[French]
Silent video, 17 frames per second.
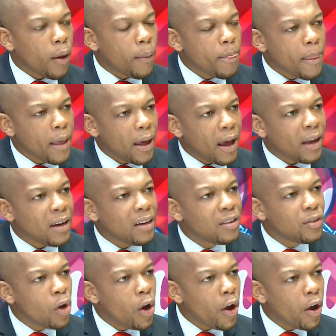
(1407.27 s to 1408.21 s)
euh, un
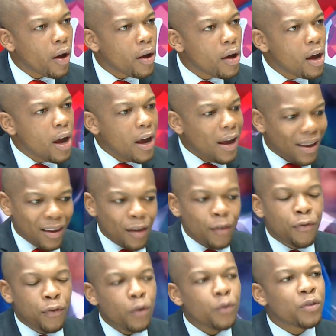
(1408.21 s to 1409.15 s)
leader, il
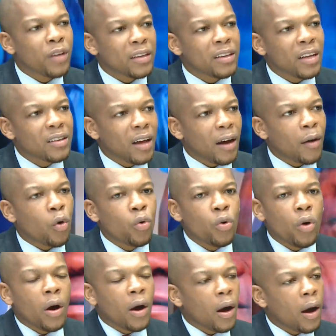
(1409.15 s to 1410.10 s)
faut vous attendre
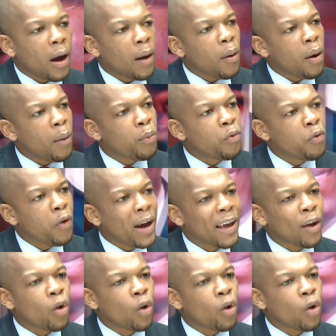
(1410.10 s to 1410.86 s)
à, pouvoir